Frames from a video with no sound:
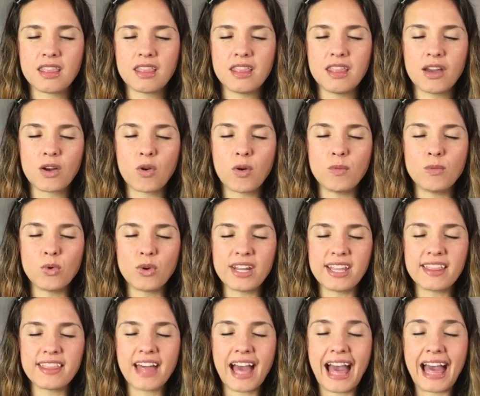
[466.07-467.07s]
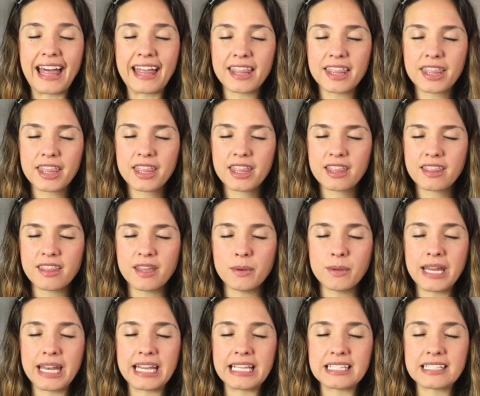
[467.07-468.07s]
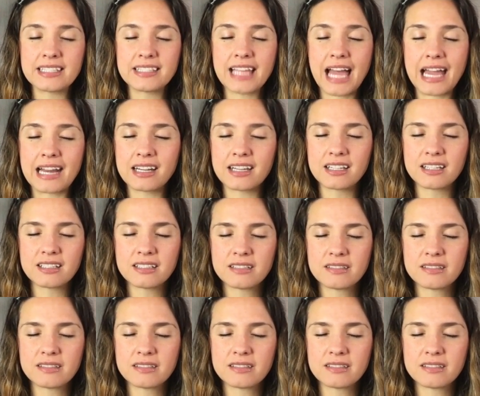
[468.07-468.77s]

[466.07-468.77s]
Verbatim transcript: de comunidad, de bienestar.